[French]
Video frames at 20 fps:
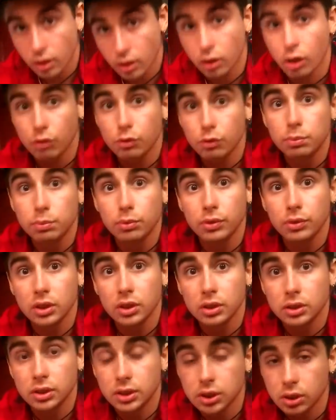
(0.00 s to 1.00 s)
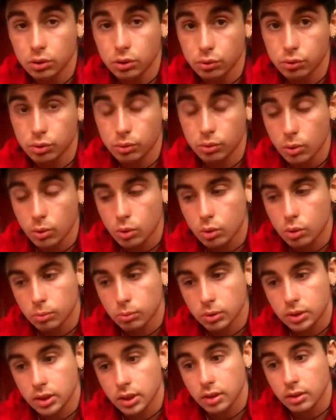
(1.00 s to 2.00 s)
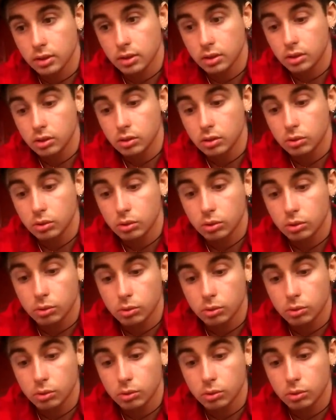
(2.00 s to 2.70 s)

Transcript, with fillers: alors vous pouvez dire justement en commentaire si